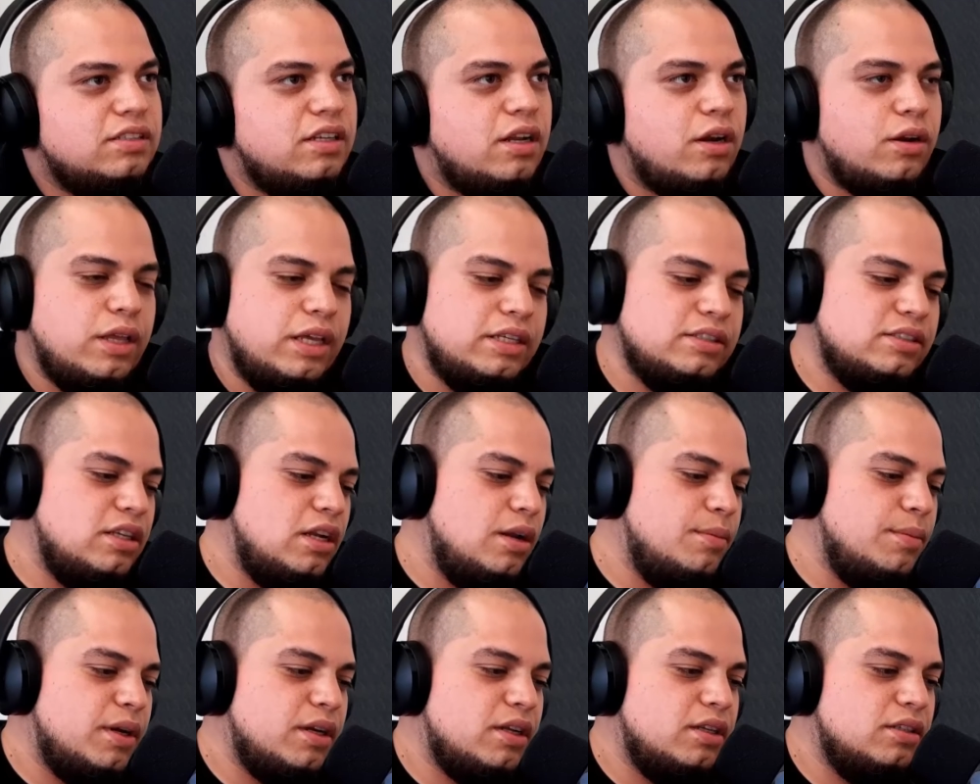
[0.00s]
Desarrollaste
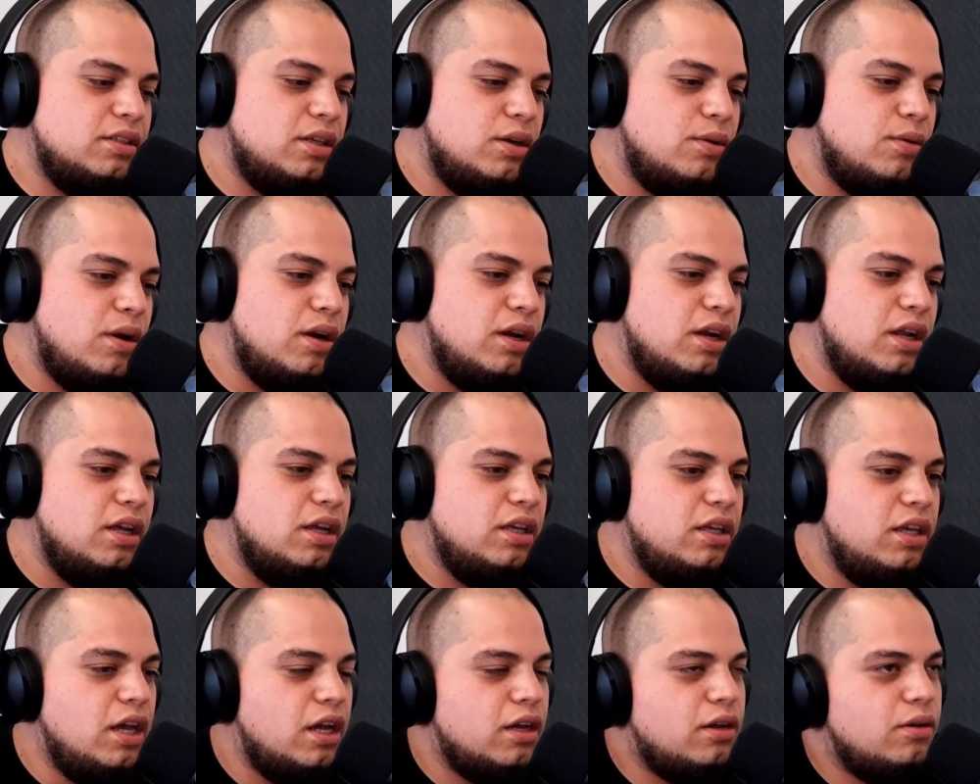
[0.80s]
la marca en
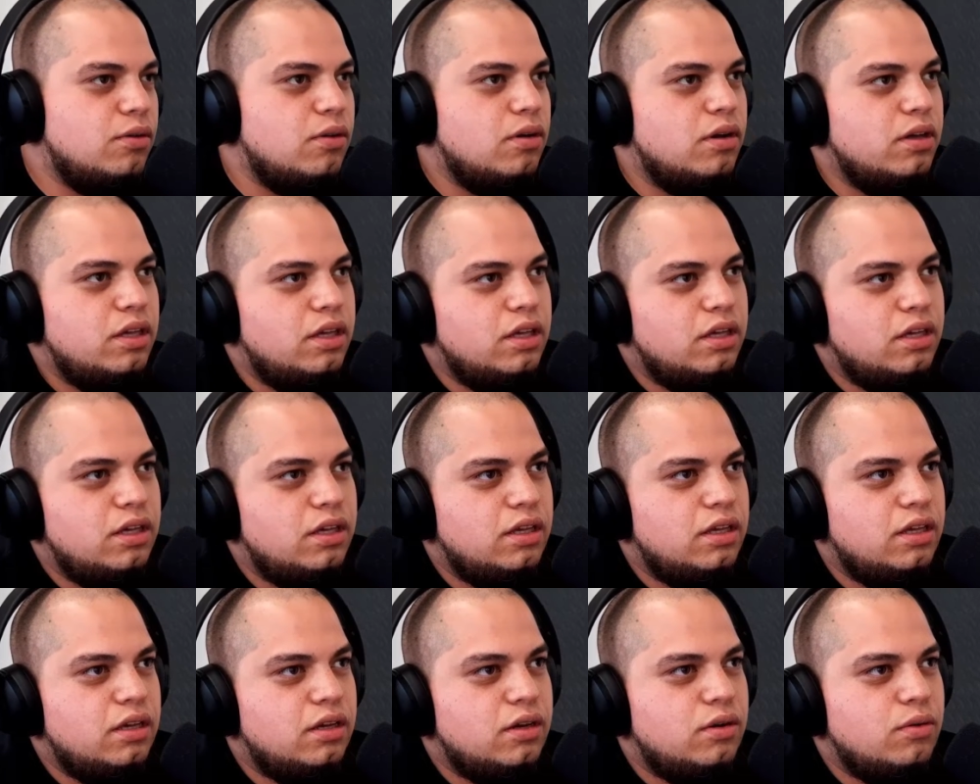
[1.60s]
Tijuana y,
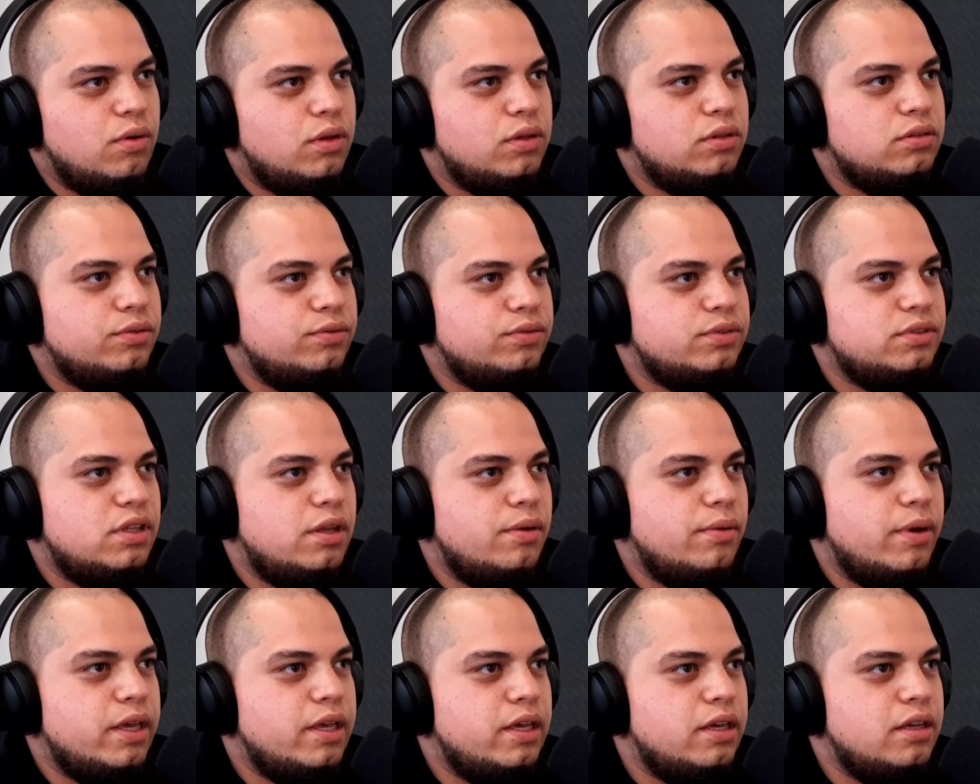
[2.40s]
y ¿cuándo te fuiste
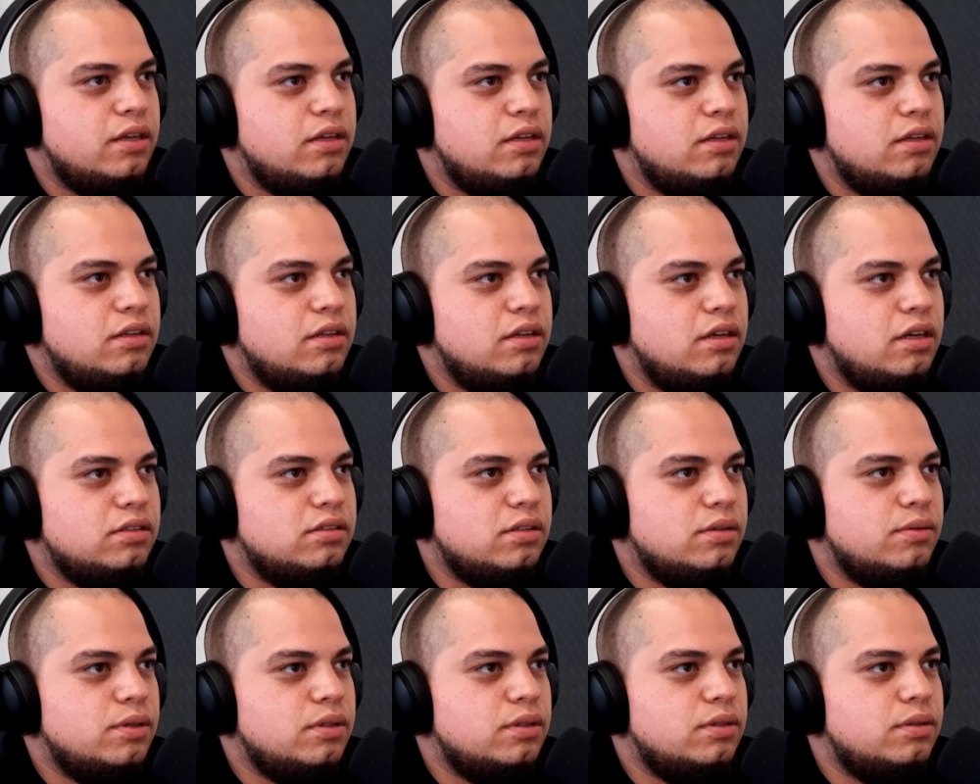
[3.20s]
al Valle?
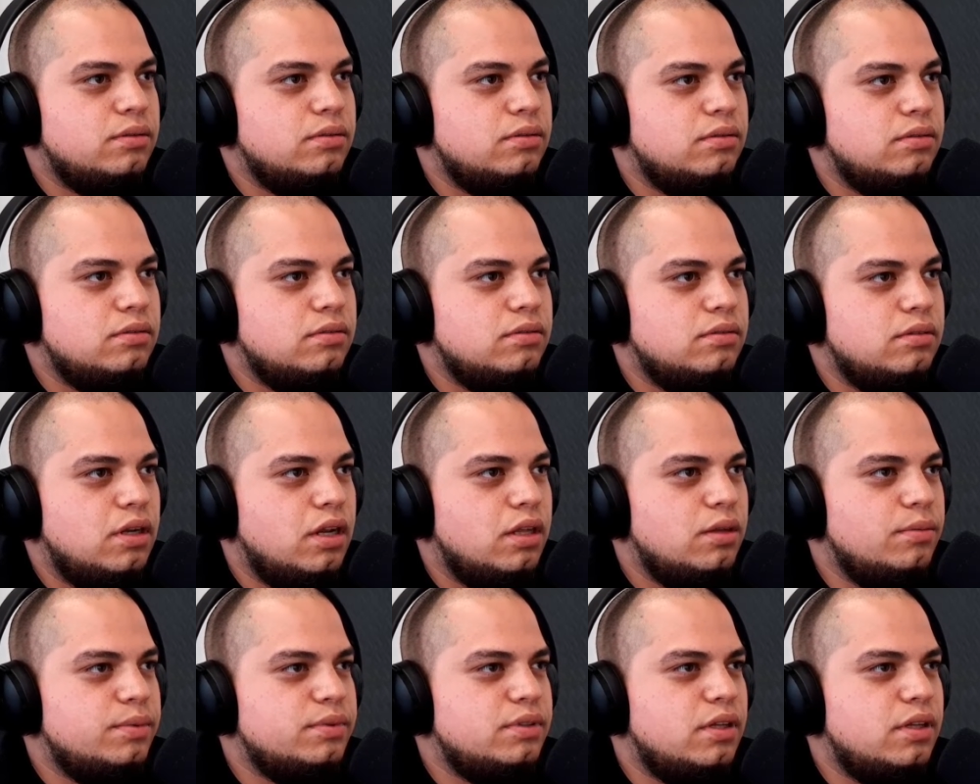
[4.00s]
¿Hace cuánto? ¿El